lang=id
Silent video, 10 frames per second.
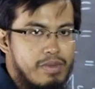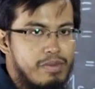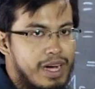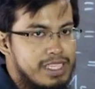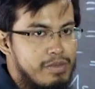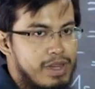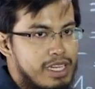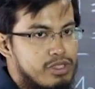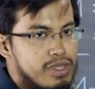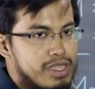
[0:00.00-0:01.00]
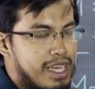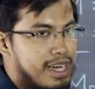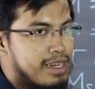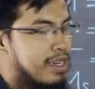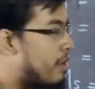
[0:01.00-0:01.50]
akan membahas lebih lanjut
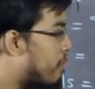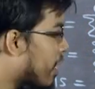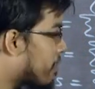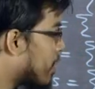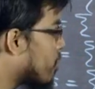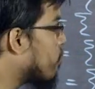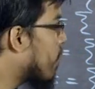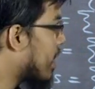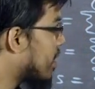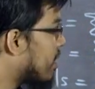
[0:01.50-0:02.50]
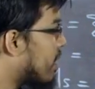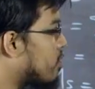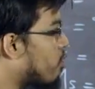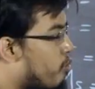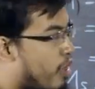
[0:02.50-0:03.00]
tentang bagaimana hubungan
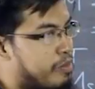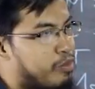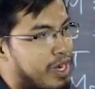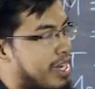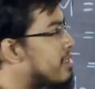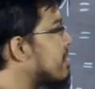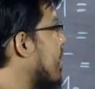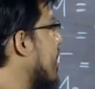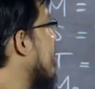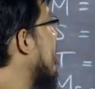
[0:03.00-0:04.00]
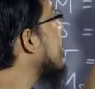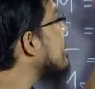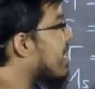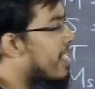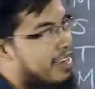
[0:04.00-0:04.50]
antara dua buah himpunan selain
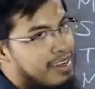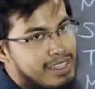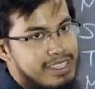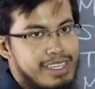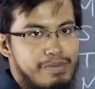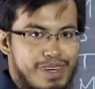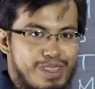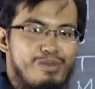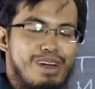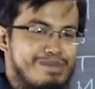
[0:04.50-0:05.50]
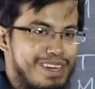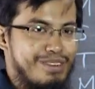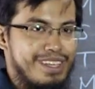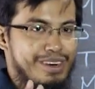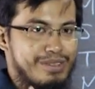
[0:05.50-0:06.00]
irisan di pertemuan
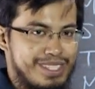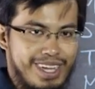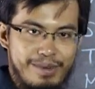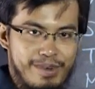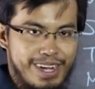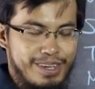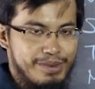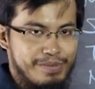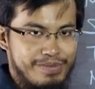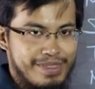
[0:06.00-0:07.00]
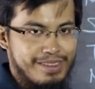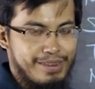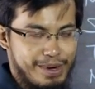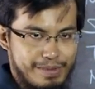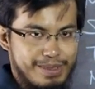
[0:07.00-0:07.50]
berikutnya. Wassalamualaikum
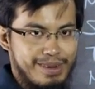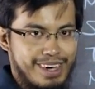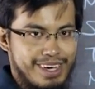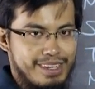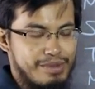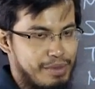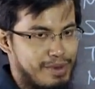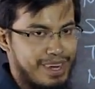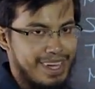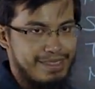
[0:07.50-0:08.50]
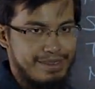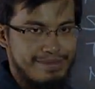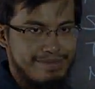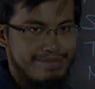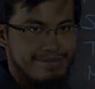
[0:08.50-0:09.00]
warahmatullahi
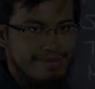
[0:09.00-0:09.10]
wabarakatuh.